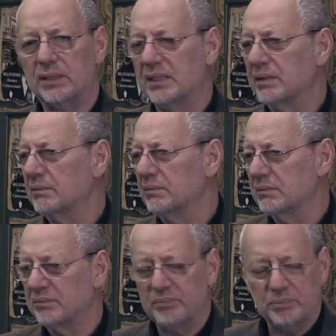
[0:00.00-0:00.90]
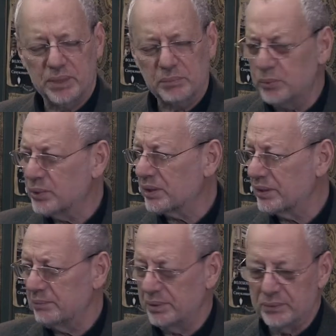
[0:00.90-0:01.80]
книга и Букер
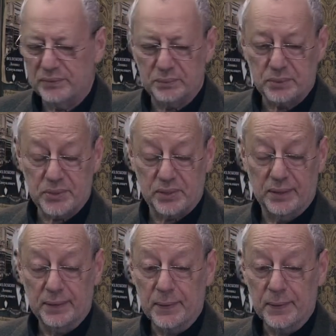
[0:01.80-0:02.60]
там, по-моему, все прочее.